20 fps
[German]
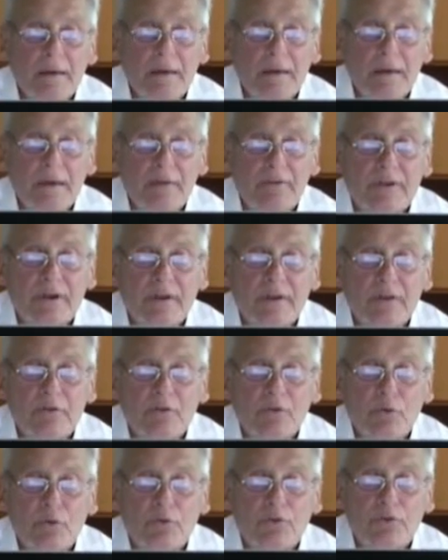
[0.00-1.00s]
Jetzt kann
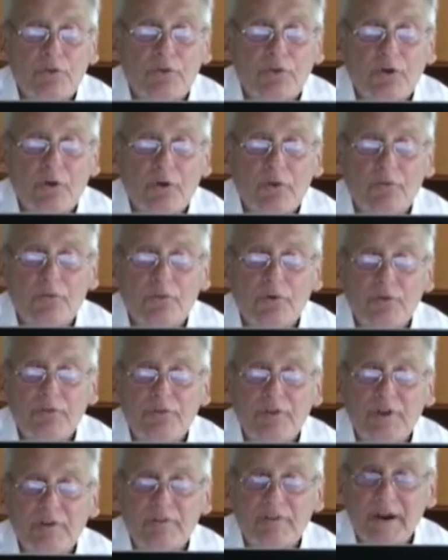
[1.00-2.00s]
das große Zocken wohl
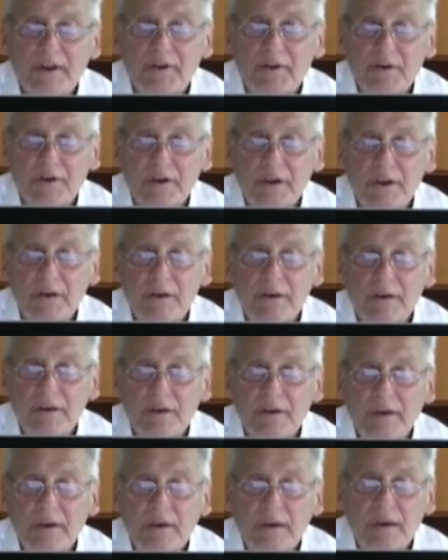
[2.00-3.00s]
wieder weitergehen.
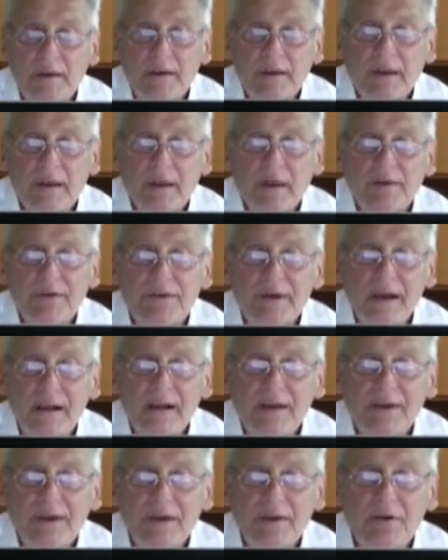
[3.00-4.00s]
Denn ein
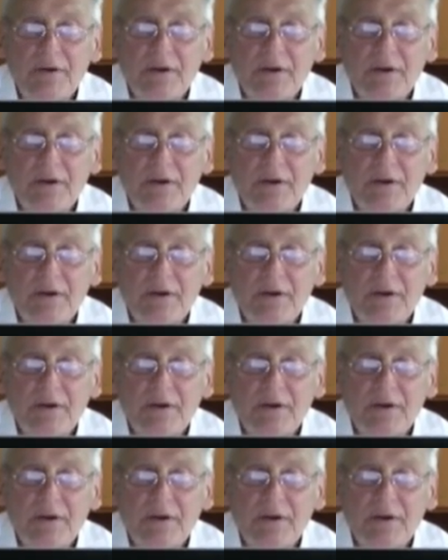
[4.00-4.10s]
Teil jener